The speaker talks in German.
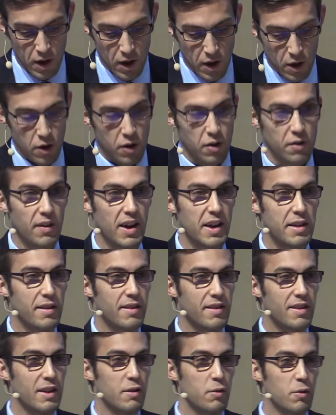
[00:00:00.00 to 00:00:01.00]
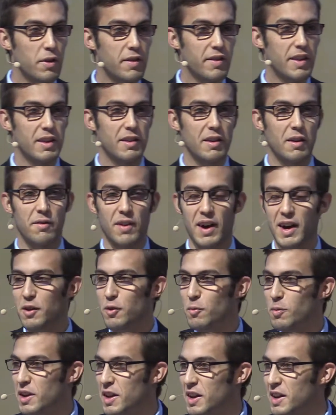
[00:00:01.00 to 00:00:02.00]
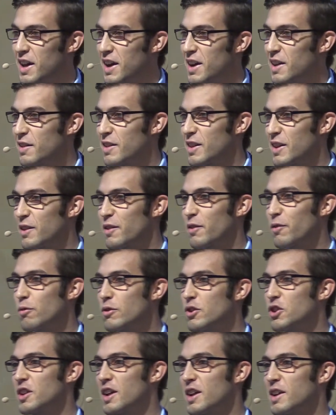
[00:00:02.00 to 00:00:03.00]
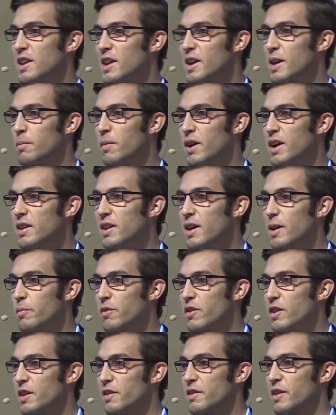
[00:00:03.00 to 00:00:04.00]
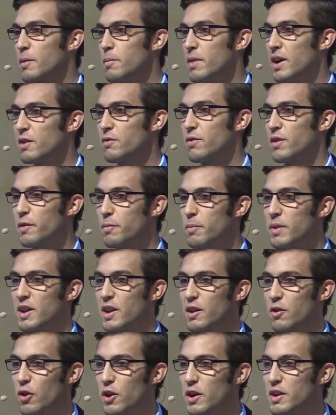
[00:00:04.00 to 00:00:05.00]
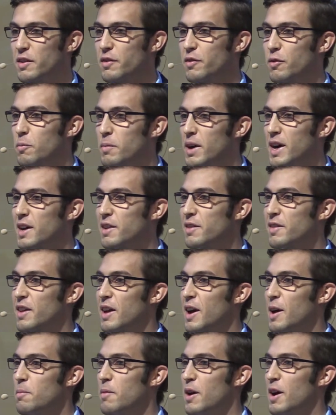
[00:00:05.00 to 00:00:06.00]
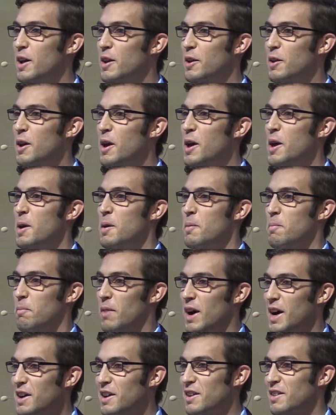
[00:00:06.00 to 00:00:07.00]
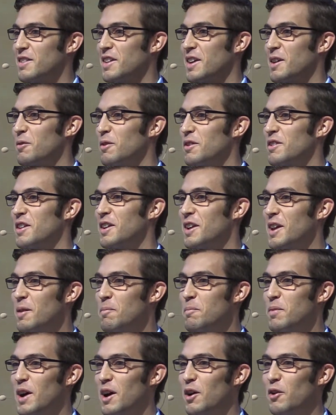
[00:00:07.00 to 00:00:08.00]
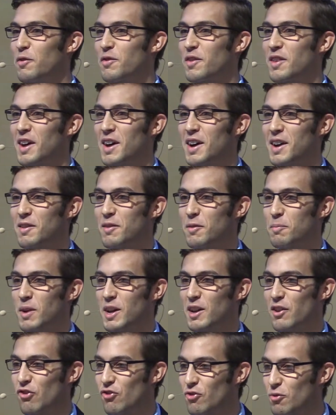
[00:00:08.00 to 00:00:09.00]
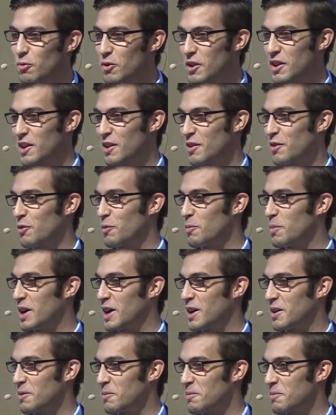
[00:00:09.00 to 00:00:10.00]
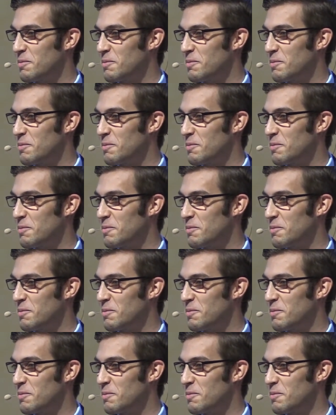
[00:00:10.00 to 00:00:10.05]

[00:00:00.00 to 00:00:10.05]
Und weil sie sich unsicher waren über den geistlichen Zustand der Gemeinde, haben sie das gemacht, was man dann heute so macht. Sie haben ein Marketingunternehmen beauftragt, mal eine Studie zu machen.